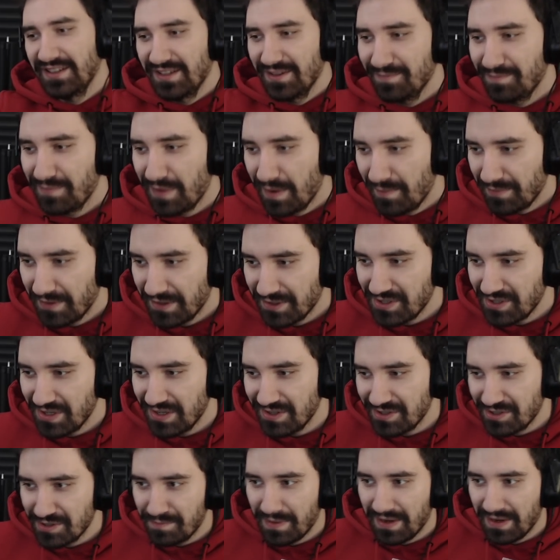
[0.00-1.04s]
Mam
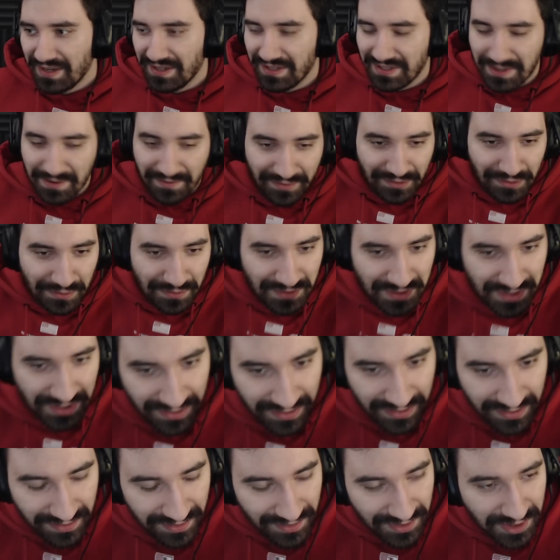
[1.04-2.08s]
nadzieję, że Balik nie
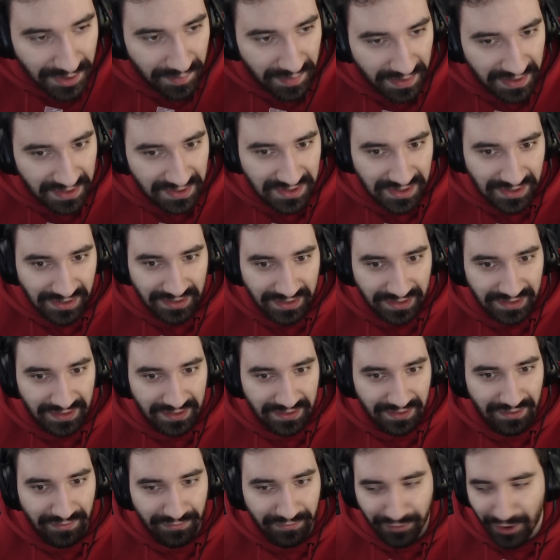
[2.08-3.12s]
wróci, że będzie
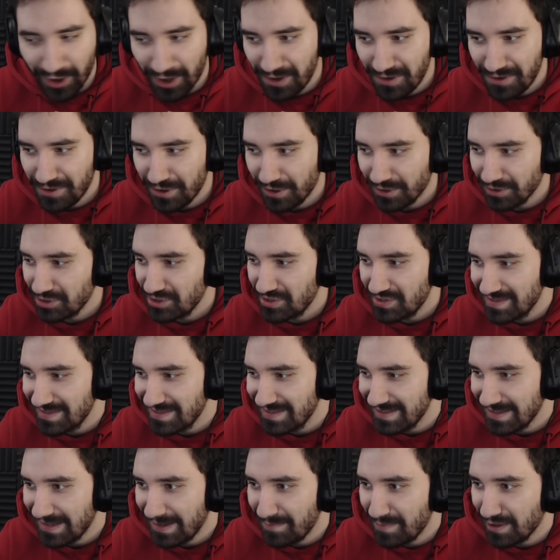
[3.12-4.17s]
wolność
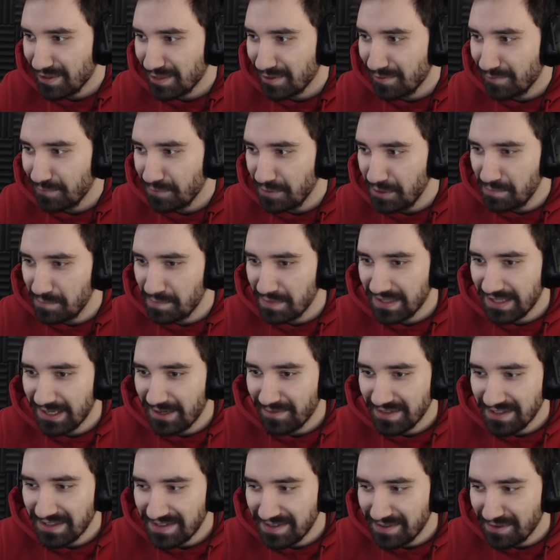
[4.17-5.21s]
i będą filmy dla
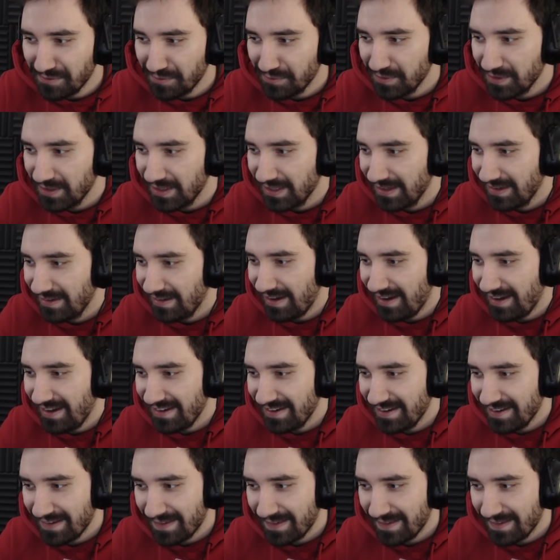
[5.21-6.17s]
widzów. A ja